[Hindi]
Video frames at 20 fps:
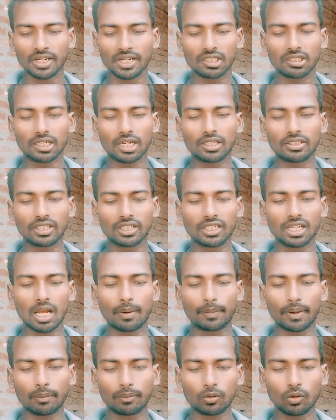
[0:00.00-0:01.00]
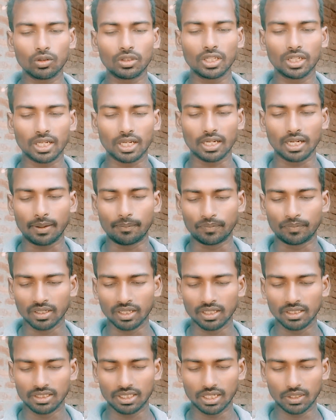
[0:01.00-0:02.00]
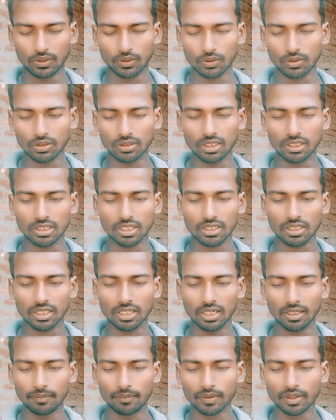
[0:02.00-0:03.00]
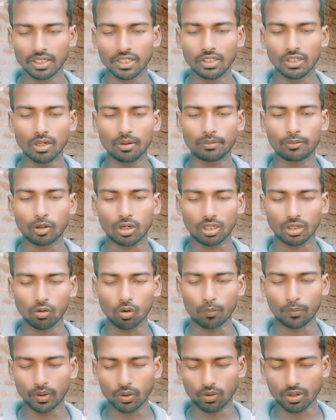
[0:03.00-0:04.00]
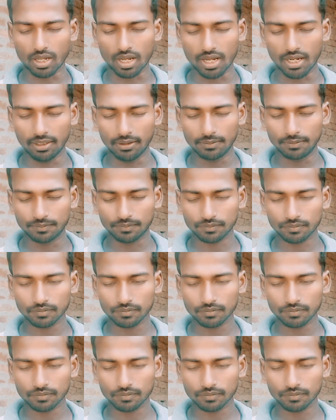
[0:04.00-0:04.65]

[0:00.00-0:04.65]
ये सारा सेटिंग यहाँ पे आपको दिखेगा यह दो तो देख सकते हैं ये थोड़ा सा ओपन हो रहा है